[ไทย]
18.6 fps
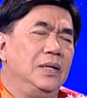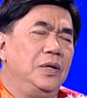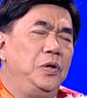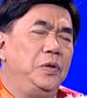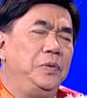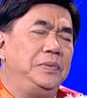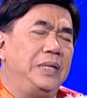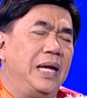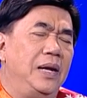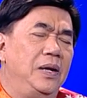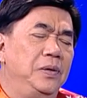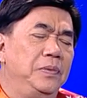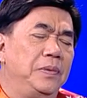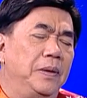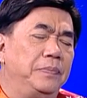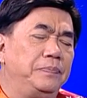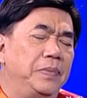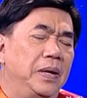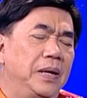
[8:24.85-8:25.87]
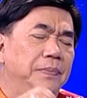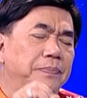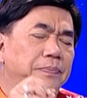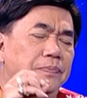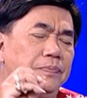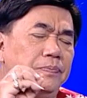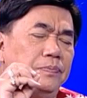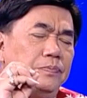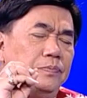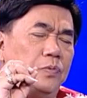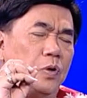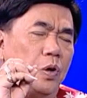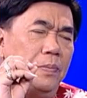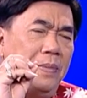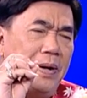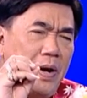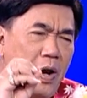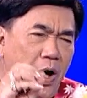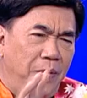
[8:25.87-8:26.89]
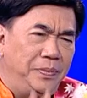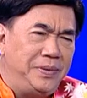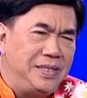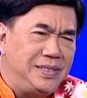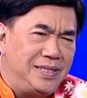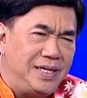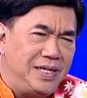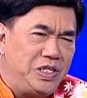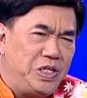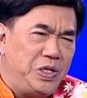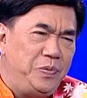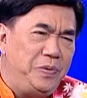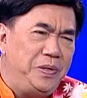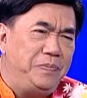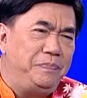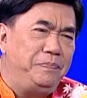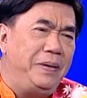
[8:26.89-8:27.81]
รูปถ่ายรูปกับโรมานอฟที่เสียชีวิต